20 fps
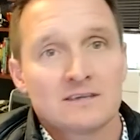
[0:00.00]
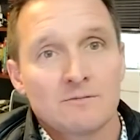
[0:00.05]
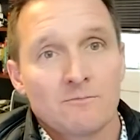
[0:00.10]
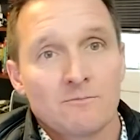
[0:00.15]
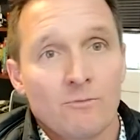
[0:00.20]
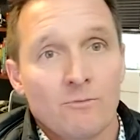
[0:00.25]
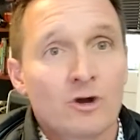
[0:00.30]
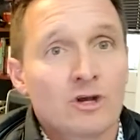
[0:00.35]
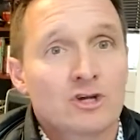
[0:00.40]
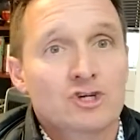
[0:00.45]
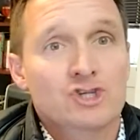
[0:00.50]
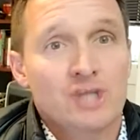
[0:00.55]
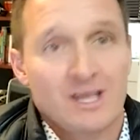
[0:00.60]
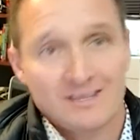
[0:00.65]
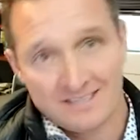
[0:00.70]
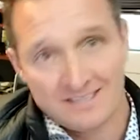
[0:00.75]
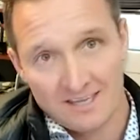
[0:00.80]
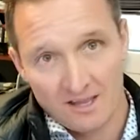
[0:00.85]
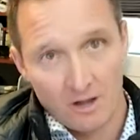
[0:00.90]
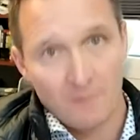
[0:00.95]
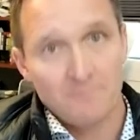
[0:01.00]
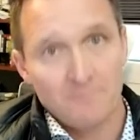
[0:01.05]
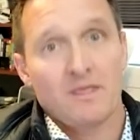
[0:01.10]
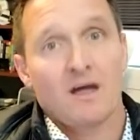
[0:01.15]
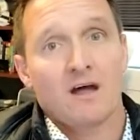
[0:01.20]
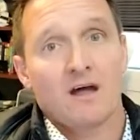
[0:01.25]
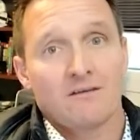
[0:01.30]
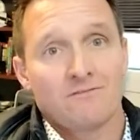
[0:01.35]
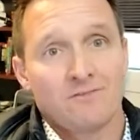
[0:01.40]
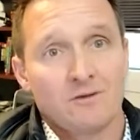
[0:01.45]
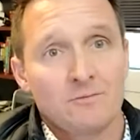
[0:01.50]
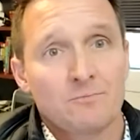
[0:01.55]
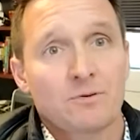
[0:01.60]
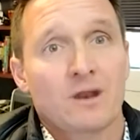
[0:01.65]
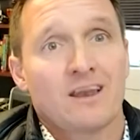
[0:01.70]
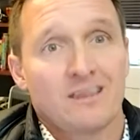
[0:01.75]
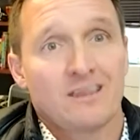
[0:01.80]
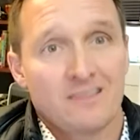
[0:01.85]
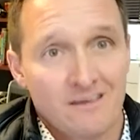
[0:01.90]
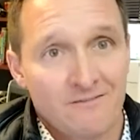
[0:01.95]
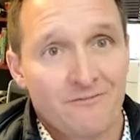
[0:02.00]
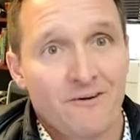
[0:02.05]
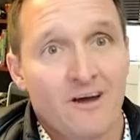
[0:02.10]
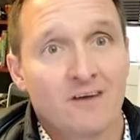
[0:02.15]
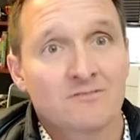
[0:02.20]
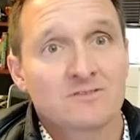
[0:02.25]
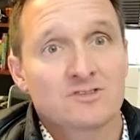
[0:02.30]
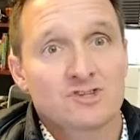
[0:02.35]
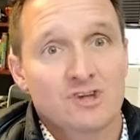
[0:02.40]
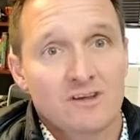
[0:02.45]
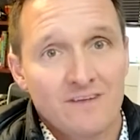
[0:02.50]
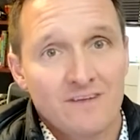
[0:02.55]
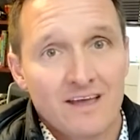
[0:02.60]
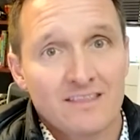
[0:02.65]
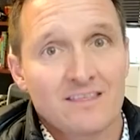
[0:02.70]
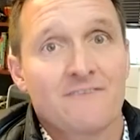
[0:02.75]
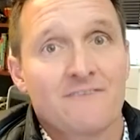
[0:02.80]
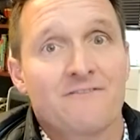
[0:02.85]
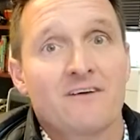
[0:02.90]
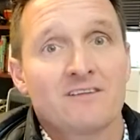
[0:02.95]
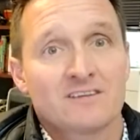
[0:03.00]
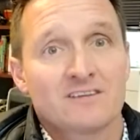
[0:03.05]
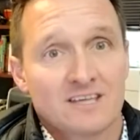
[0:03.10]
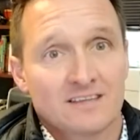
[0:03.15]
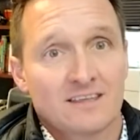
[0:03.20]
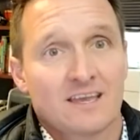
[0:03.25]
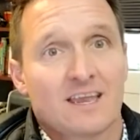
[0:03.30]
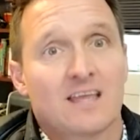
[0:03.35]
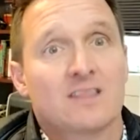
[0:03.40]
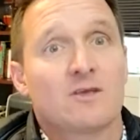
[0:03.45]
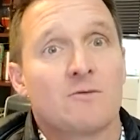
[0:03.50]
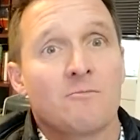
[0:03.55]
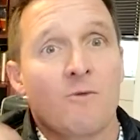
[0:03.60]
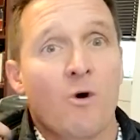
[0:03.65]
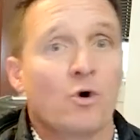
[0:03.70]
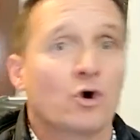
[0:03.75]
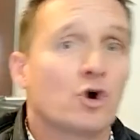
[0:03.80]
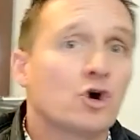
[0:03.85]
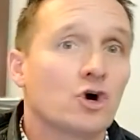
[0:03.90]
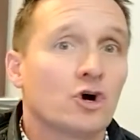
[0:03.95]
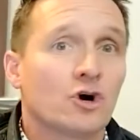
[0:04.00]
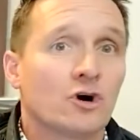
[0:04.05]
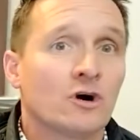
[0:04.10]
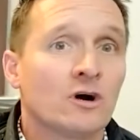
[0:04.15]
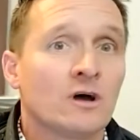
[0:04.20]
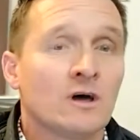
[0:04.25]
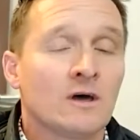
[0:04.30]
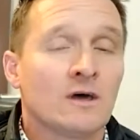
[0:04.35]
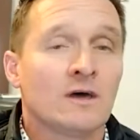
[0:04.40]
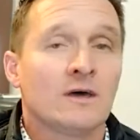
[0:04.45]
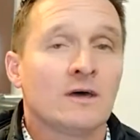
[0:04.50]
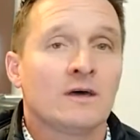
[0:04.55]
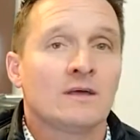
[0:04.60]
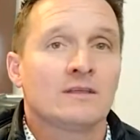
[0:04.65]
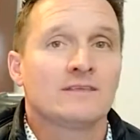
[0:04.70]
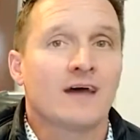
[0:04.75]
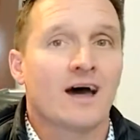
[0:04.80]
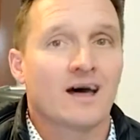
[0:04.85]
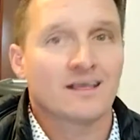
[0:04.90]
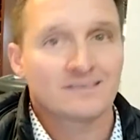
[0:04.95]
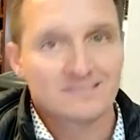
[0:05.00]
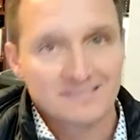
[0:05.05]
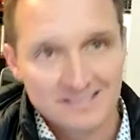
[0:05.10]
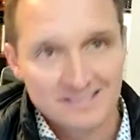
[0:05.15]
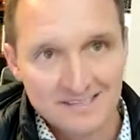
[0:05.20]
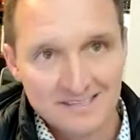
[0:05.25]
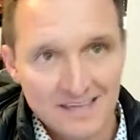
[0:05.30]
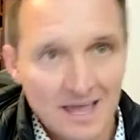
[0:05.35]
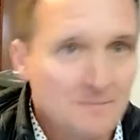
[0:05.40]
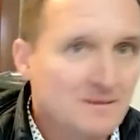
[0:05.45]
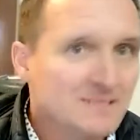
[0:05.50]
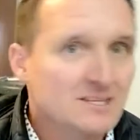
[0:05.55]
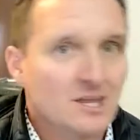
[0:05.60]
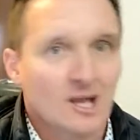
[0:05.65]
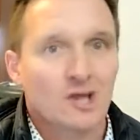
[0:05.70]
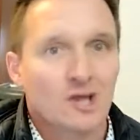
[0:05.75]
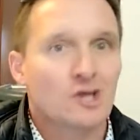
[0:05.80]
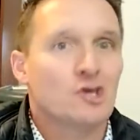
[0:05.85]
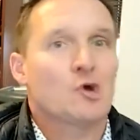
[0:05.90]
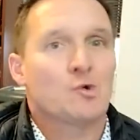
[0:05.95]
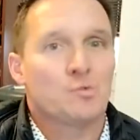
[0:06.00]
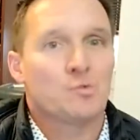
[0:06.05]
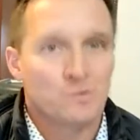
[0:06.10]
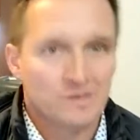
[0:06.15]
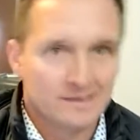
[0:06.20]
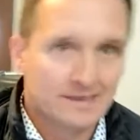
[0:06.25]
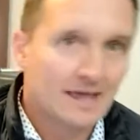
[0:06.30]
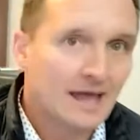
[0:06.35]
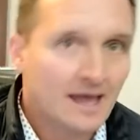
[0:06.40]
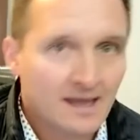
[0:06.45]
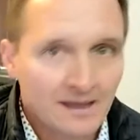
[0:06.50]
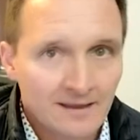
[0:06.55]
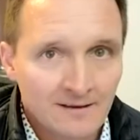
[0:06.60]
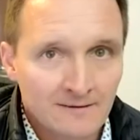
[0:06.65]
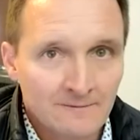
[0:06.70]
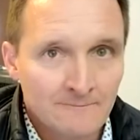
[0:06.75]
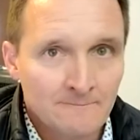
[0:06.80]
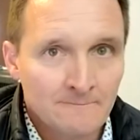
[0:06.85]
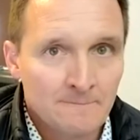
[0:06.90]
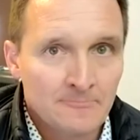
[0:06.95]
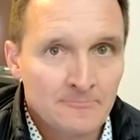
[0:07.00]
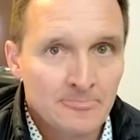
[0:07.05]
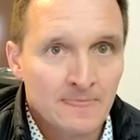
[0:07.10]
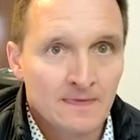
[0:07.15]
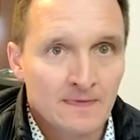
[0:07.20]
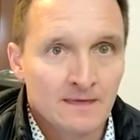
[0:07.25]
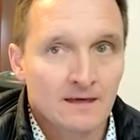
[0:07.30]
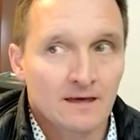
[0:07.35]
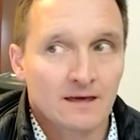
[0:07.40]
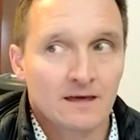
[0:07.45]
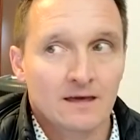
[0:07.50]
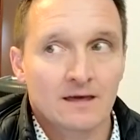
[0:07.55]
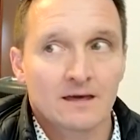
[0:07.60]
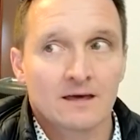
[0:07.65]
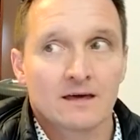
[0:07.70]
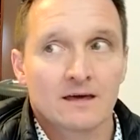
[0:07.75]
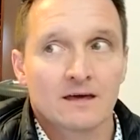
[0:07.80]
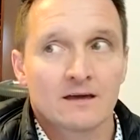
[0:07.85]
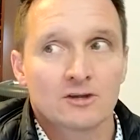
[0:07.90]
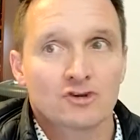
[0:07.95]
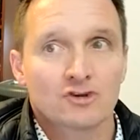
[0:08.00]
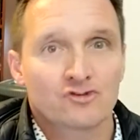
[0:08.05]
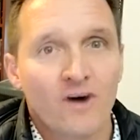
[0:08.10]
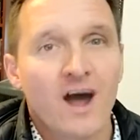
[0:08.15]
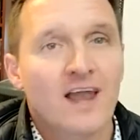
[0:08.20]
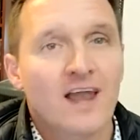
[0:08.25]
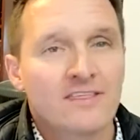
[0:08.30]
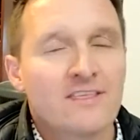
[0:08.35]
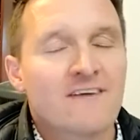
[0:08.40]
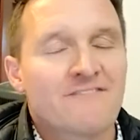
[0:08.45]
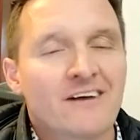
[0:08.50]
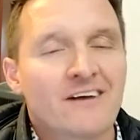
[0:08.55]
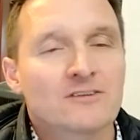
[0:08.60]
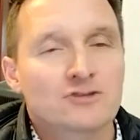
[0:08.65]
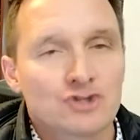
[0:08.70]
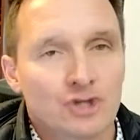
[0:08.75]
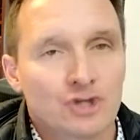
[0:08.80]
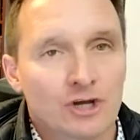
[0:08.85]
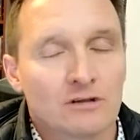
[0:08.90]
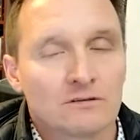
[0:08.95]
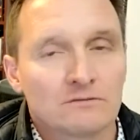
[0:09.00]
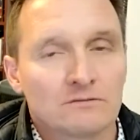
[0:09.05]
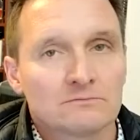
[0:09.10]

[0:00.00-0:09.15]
Moi, je suis assez homme dans la vie pour aller défendre. Si j'avais à défendre les intérêts de mon gars dans dix ans, parce que là, il y a 8 ans, euh, je vais aller défendre seul